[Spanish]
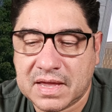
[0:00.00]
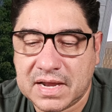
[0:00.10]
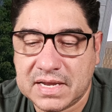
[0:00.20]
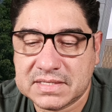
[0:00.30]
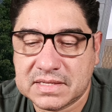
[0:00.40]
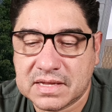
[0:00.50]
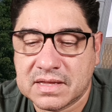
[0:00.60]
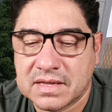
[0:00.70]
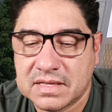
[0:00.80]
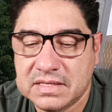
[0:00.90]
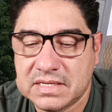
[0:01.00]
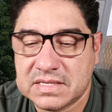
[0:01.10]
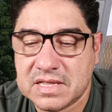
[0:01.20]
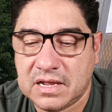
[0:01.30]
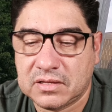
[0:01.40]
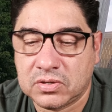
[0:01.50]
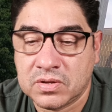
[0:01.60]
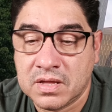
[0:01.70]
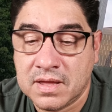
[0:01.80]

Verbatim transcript: en este distrito.